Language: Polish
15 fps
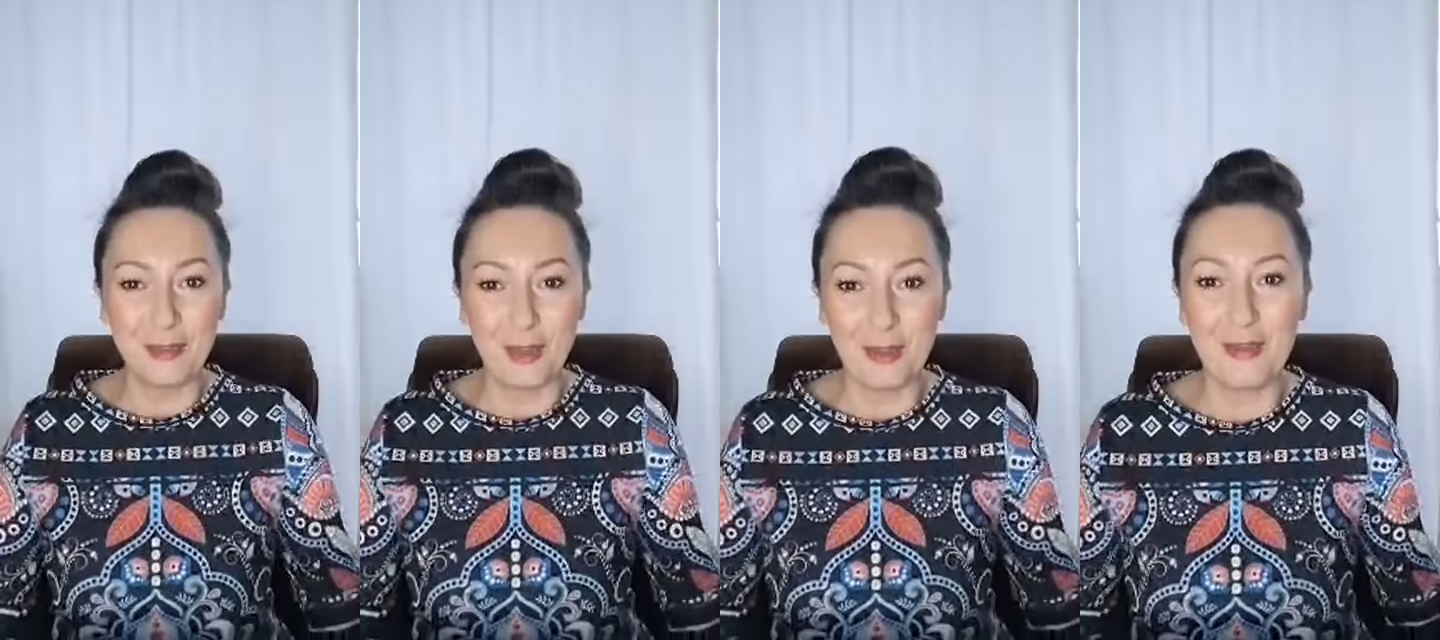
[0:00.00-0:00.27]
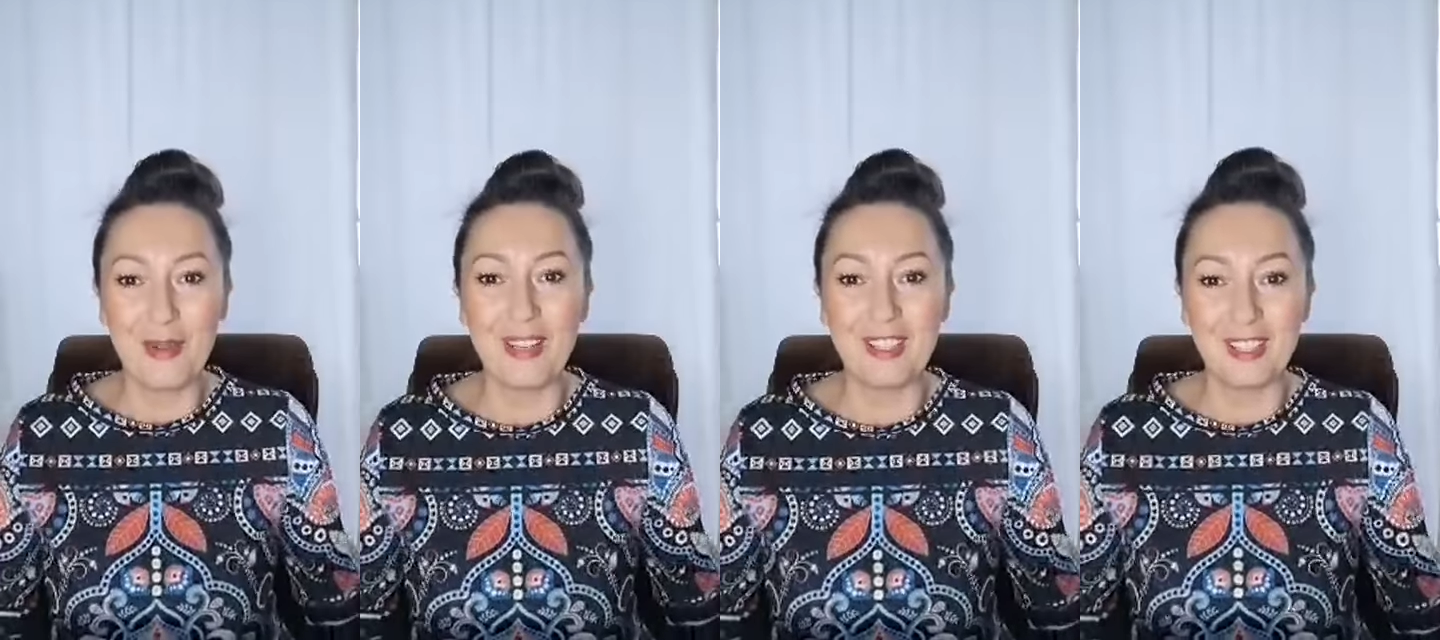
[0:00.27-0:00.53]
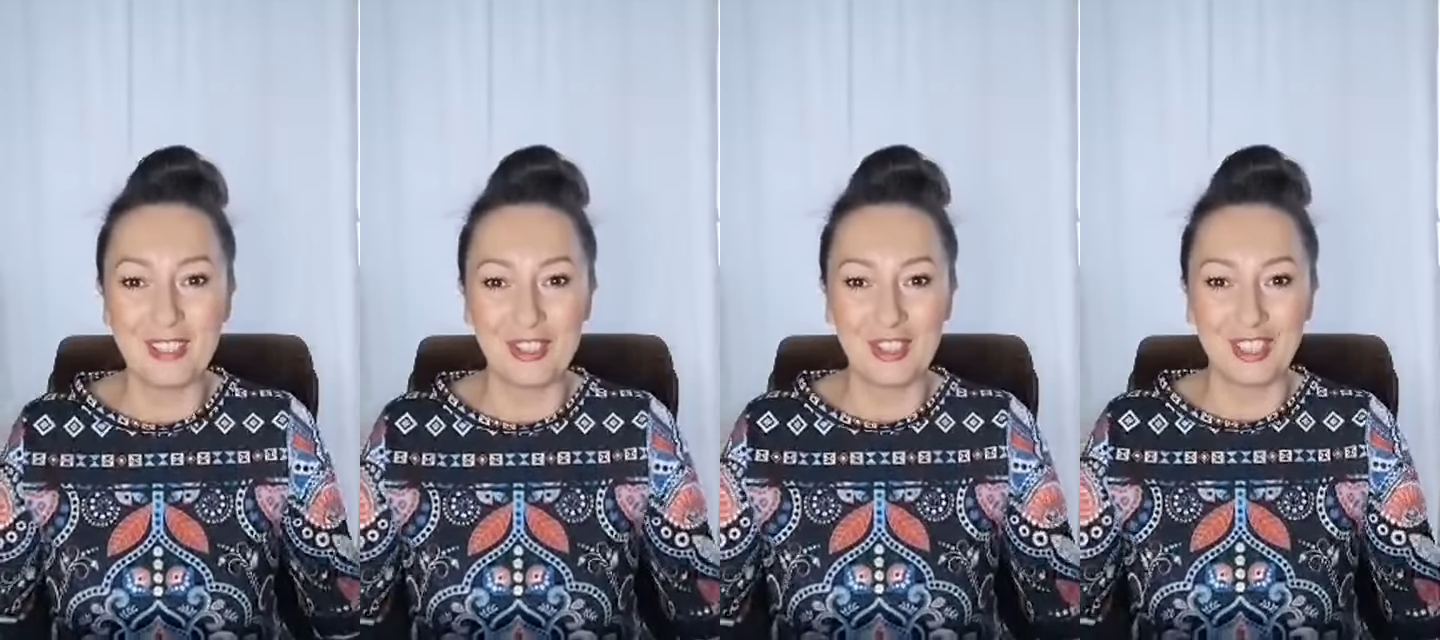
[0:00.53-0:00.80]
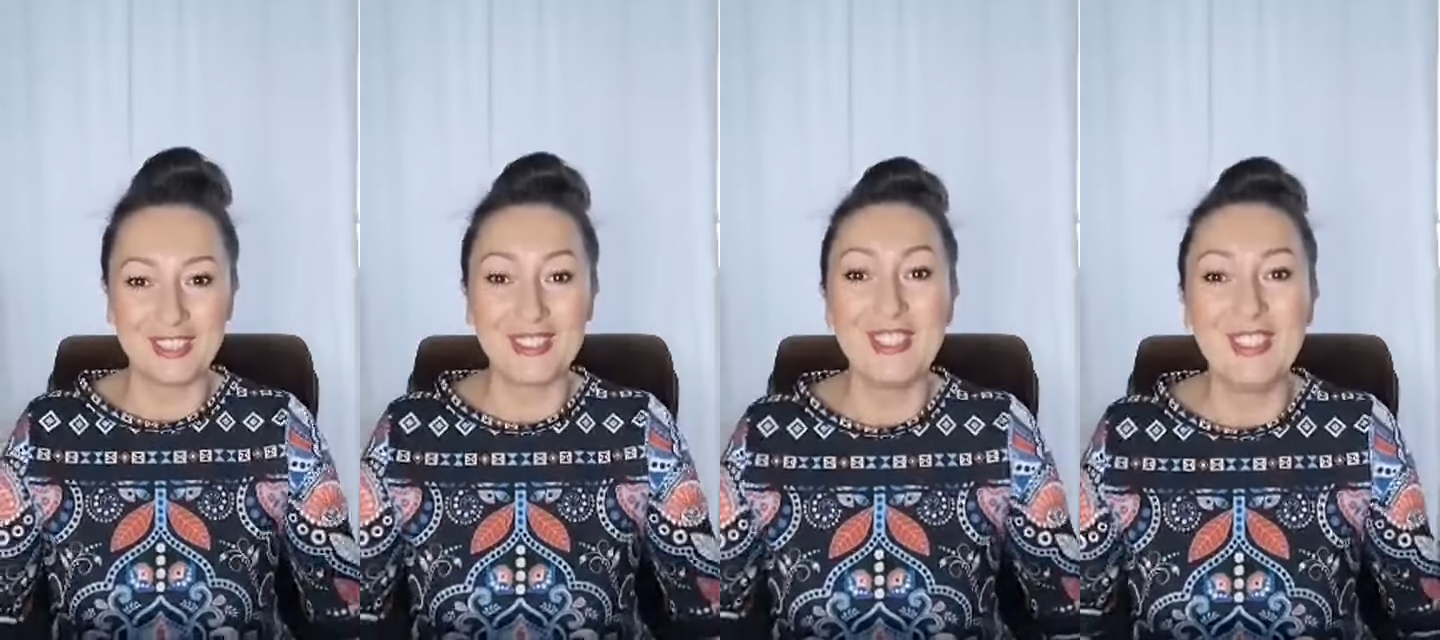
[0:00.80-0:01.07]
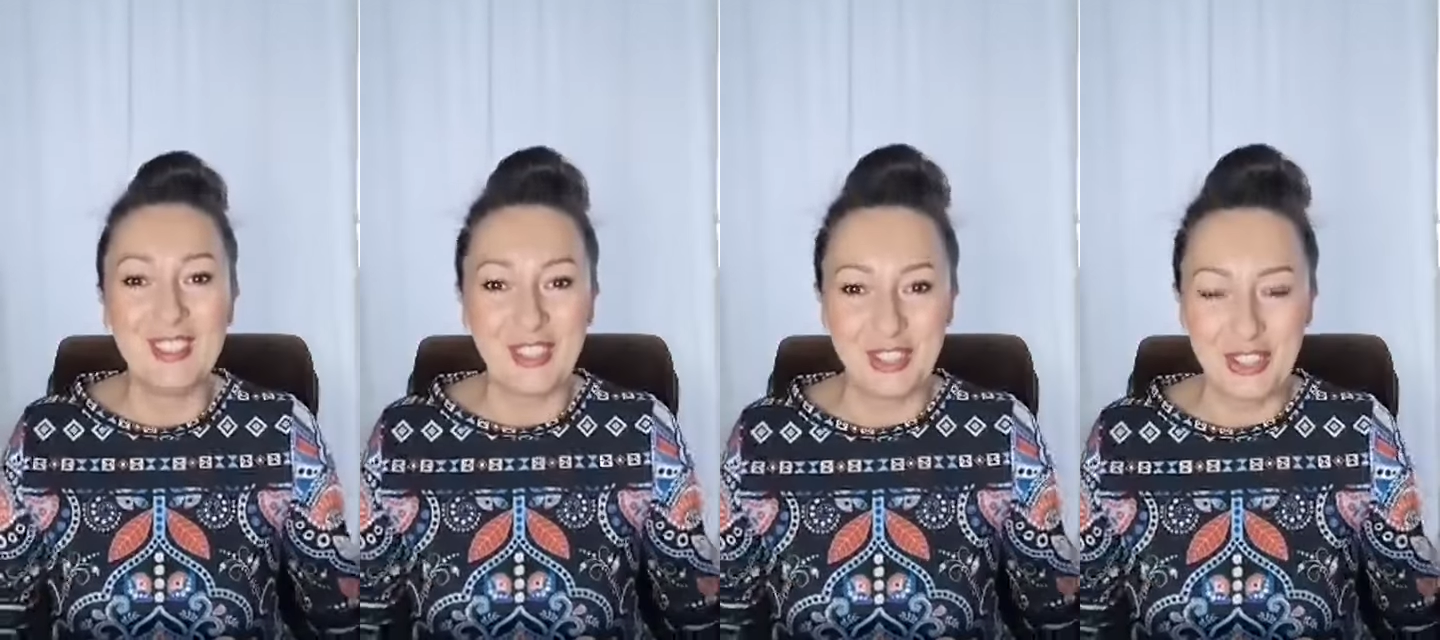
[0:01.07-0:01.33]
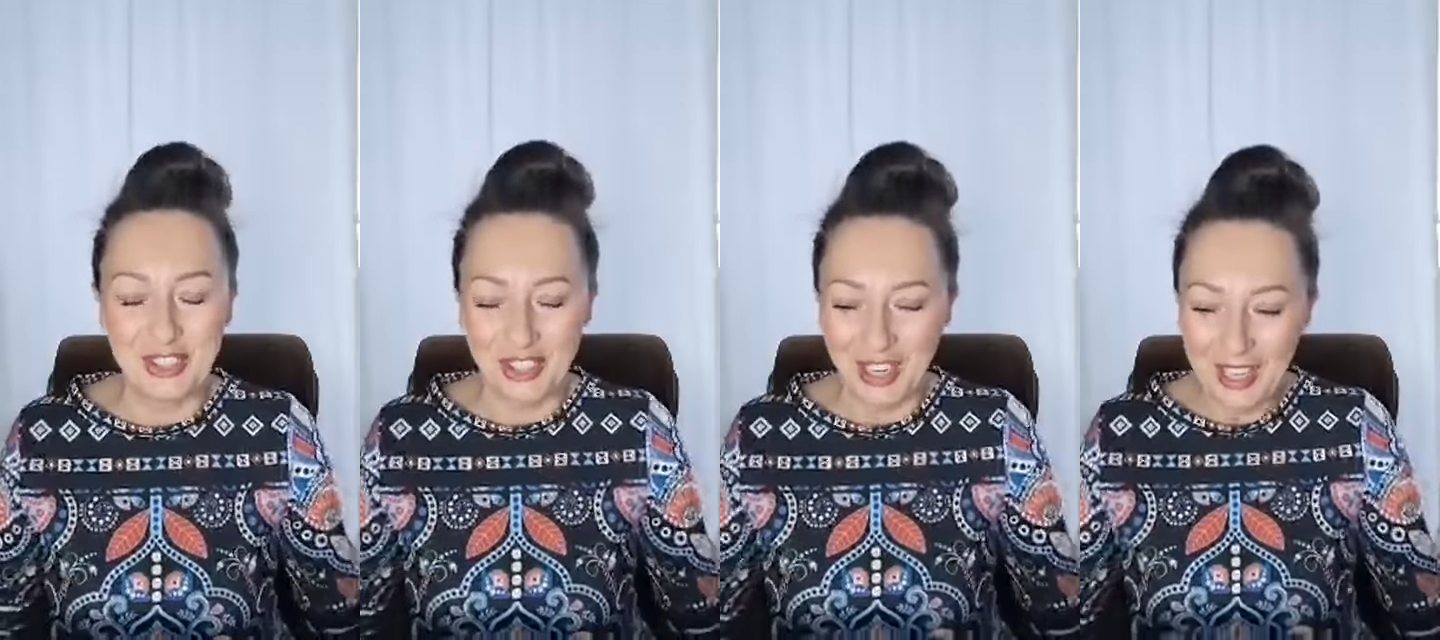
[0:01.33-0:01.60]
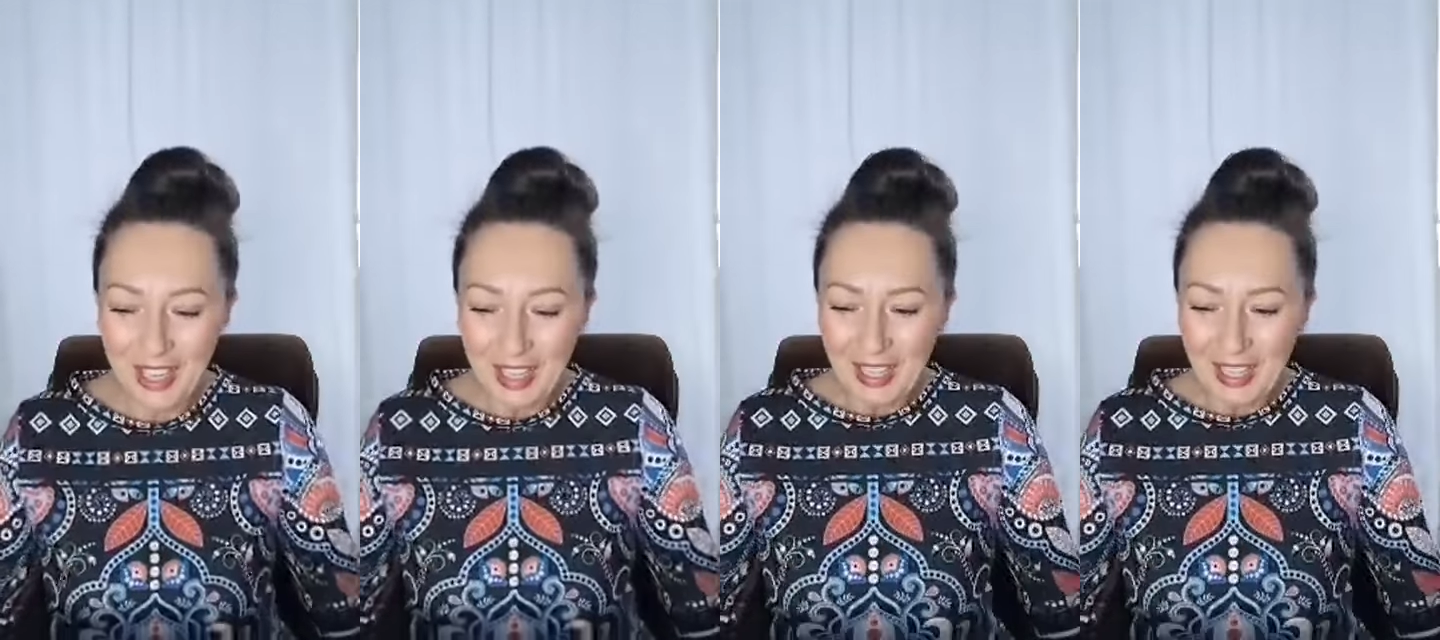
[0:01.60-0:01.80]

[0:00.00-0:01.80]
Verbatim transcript: mogła e, się ziścić.